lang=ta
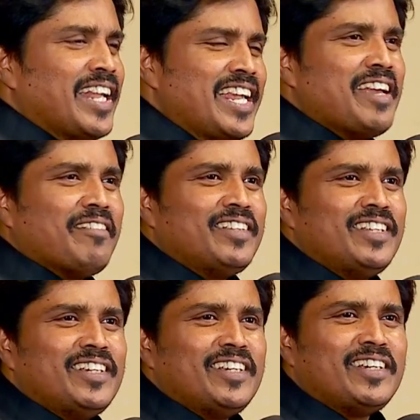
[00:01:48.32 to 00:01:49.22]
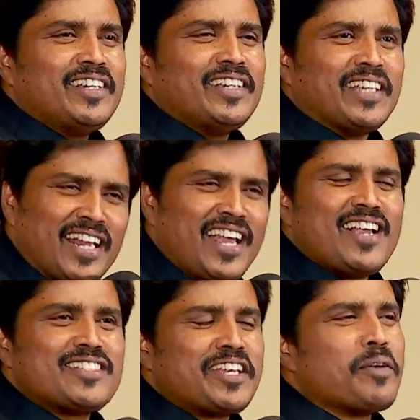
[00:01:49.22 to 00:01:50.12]
நீங்கள் வந்து என்னையா
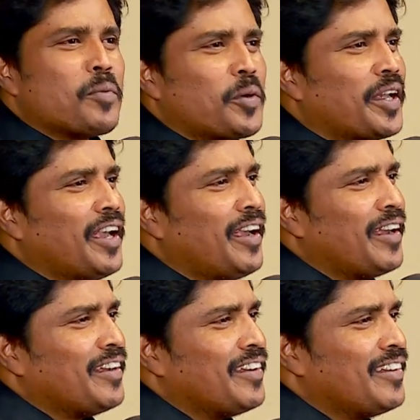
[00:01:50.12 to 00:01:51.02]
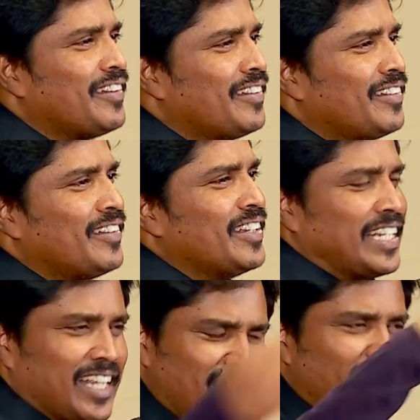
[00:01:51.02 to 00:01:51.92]
செய்ய போகிறீங்க
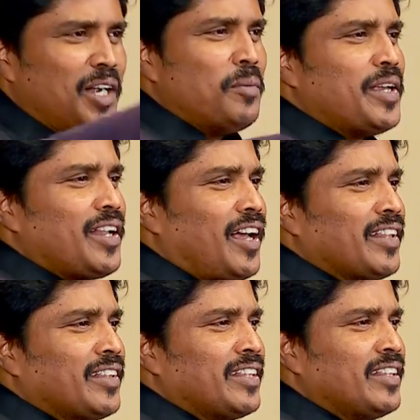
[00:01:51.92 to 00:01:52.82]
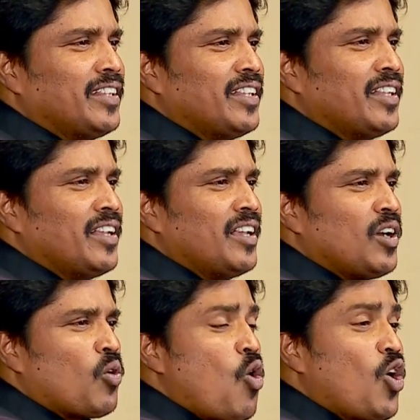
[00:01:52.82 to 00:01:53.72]
இதைத்தான் கண்டுபிடிக்கிறான்
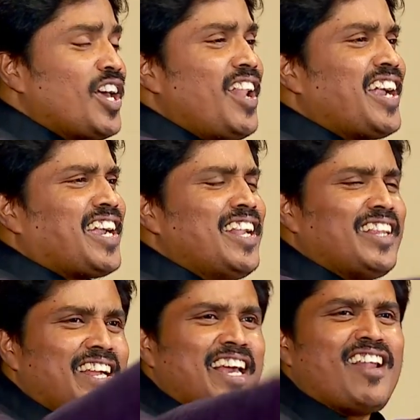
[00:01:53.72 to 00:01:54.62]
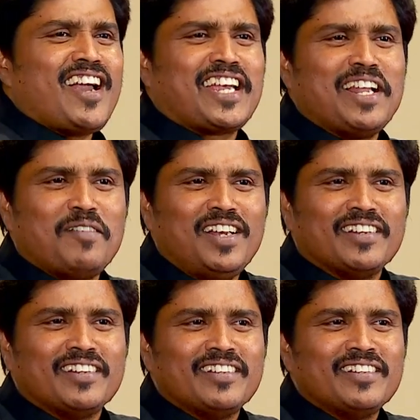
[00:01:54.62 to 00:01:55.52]
கோணல் ஆக்கினதை நேராக்கினவன்
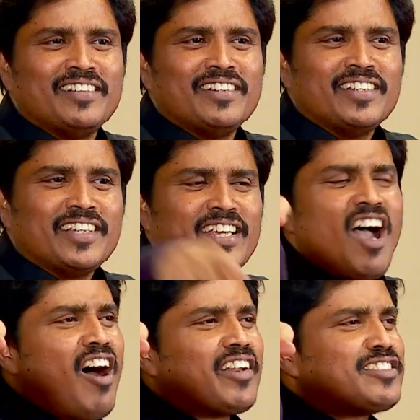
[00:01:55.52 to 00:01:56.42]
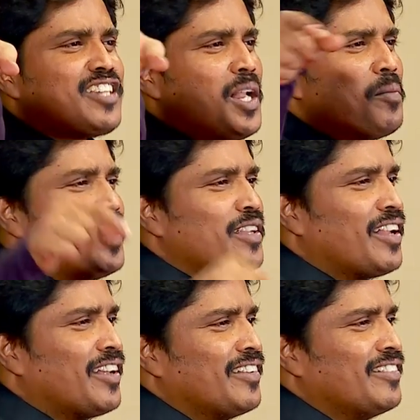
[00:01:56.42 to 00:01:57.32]
யார் சாலம்
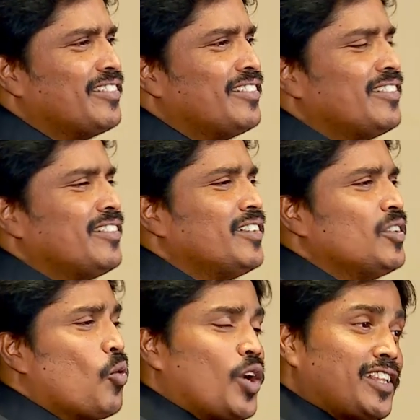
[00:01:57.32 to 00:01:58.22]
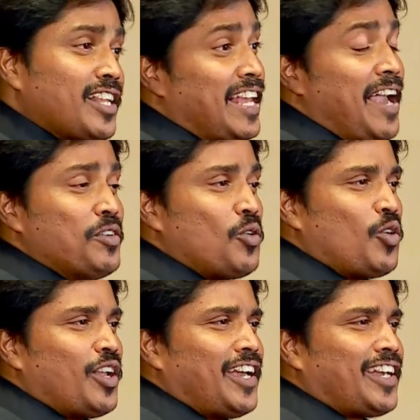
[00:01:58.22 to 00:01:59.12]
எழுதுறாரு ஒரு இடத்துல தேவன்
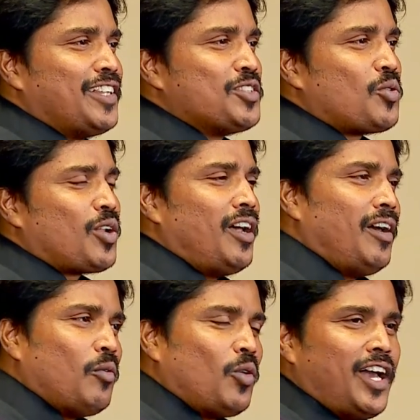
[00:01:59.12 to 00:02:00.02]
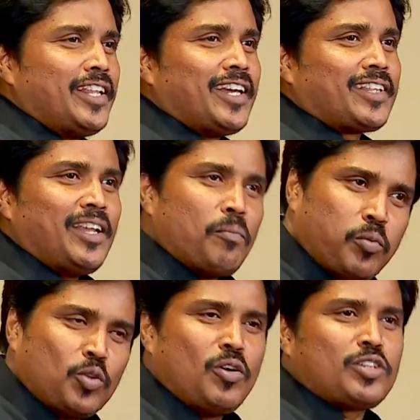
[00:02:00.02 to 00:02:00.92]
கோணலாக்கினதுன்னு சொல்கிறான் ஒன்றாவது இடத்துல
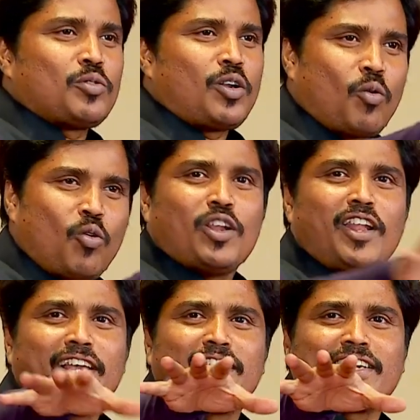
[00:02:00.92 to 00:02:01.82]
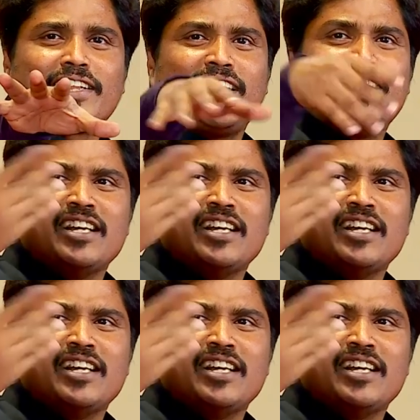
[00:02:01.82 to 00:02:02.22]
பொதுவாக சொல்கிறான் கோணலாக இருக்கிறதை